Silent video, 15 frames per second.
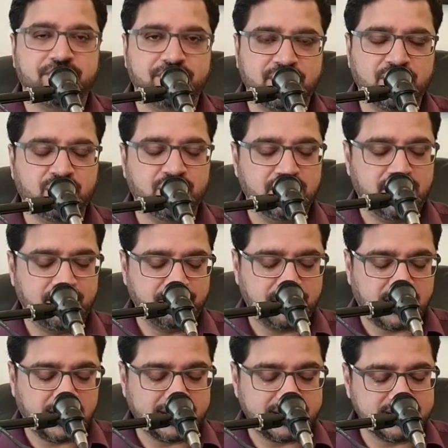बिल्कुल हम
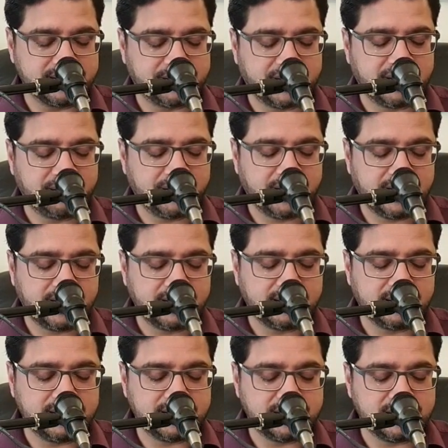आखिरी ज़माना में हैं
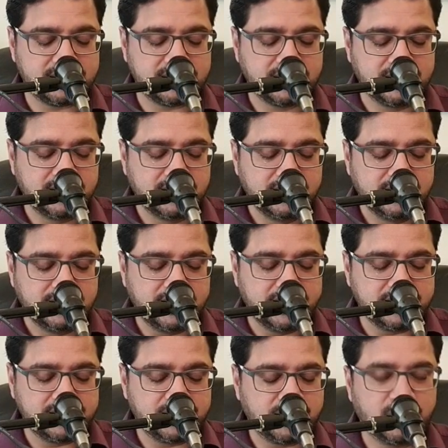दिस इज़ देर
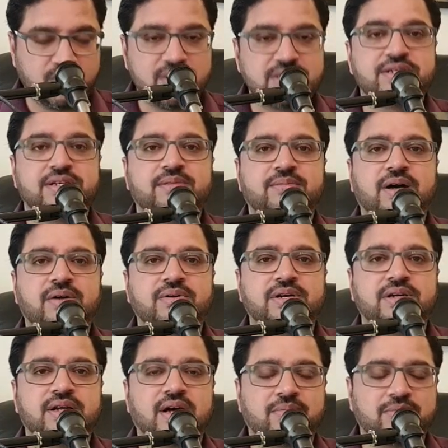इज नो क्वेश्चन अबाउट
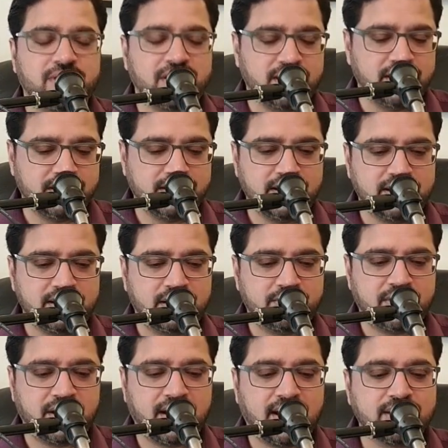इट अपने इर्द गिर्द हम
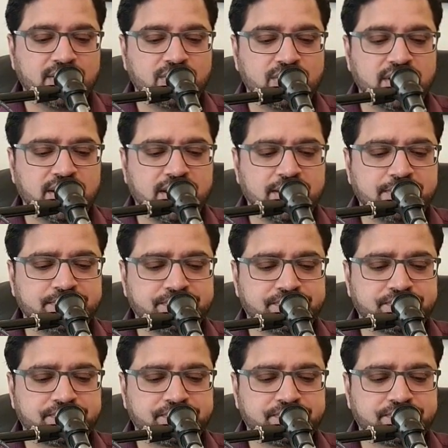हालात को देखें